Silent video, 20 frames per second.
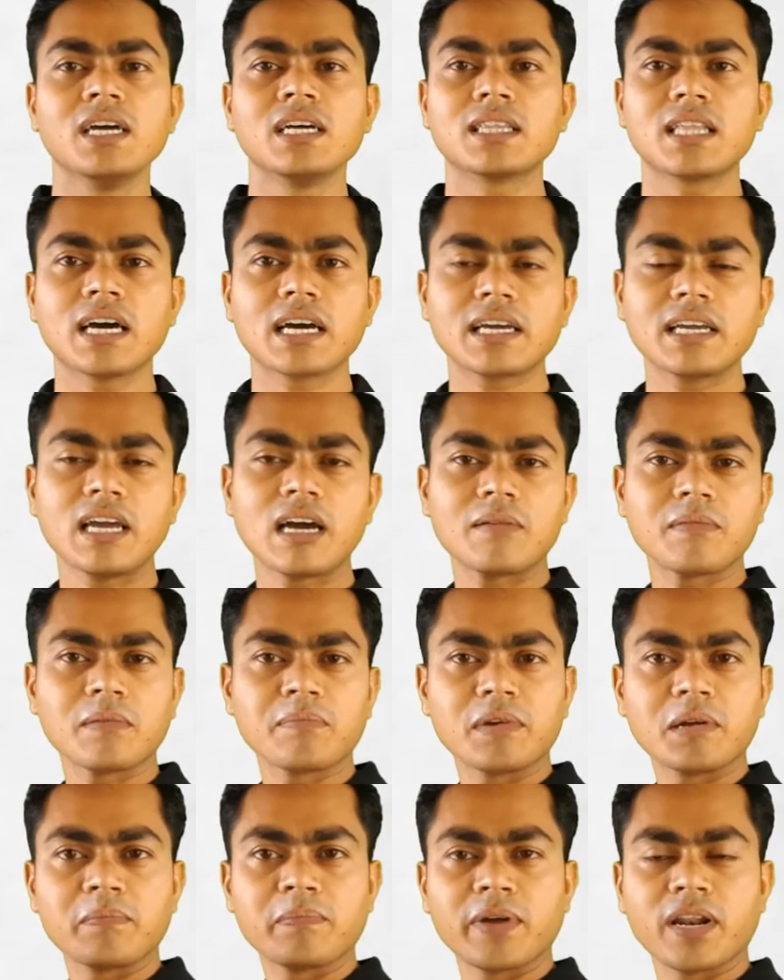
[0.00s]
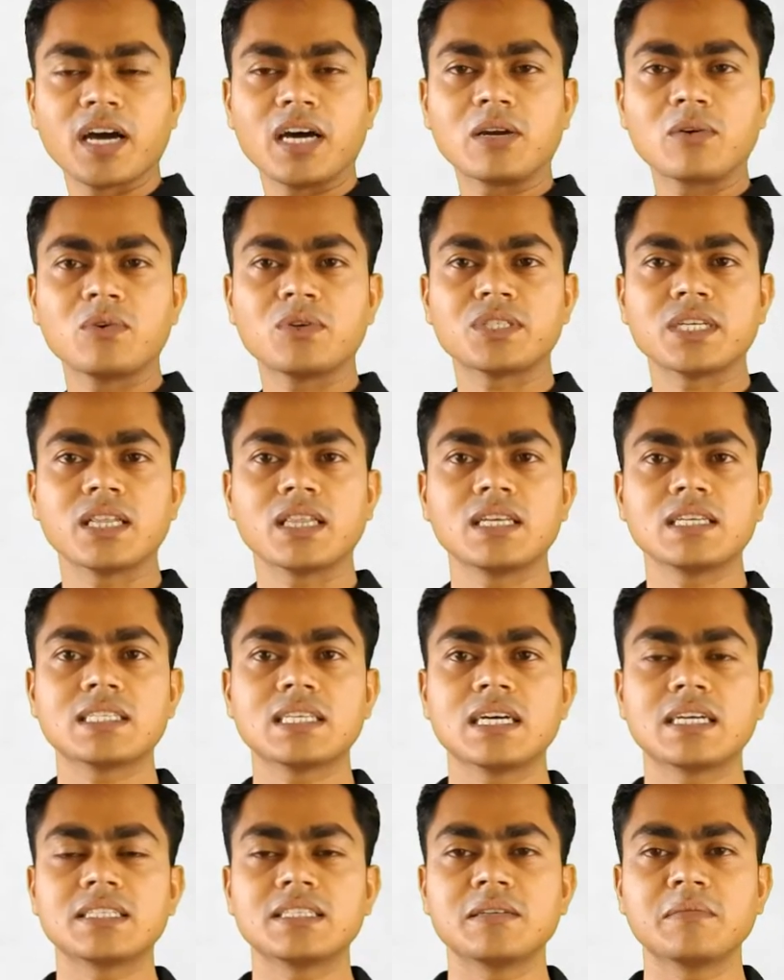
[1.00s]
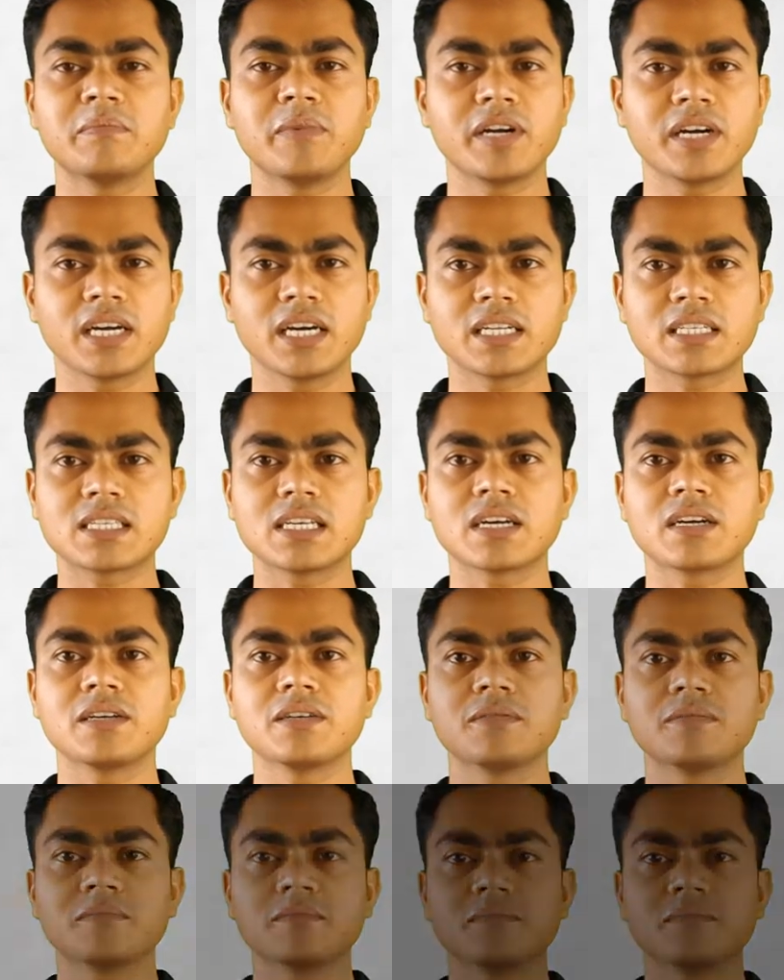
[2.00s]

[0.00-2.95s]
ताकि आप अपने प्लान को जल्दी से अचीवमेंट कर सकें